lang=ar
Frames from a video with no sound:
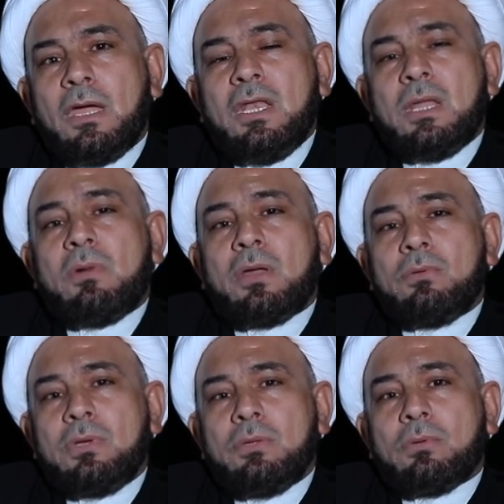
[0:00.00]
إنما
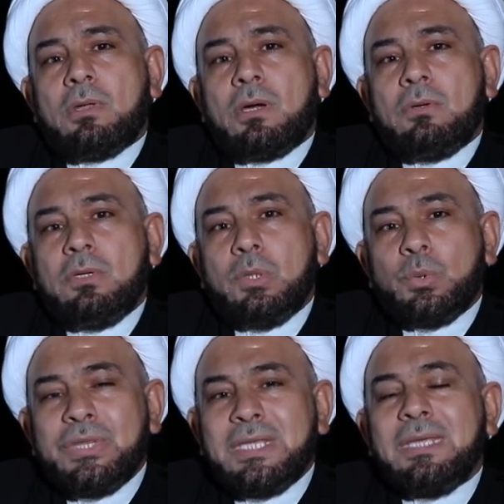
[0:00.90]
يريد الله
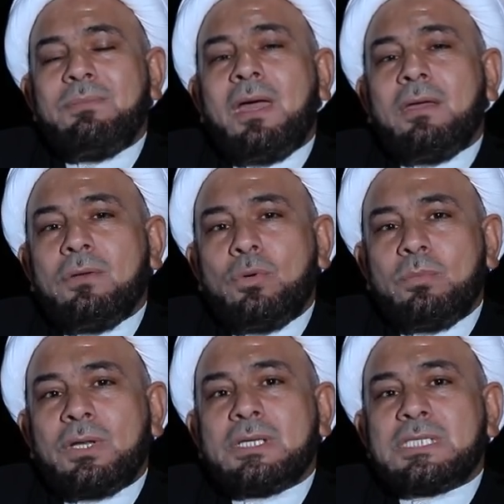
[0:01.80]
ليذهب
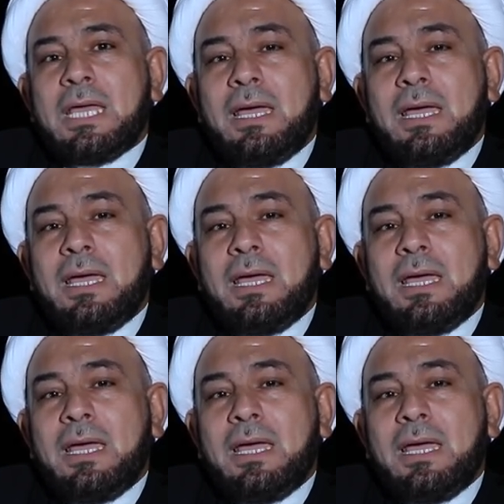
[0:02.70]
عنكم الرس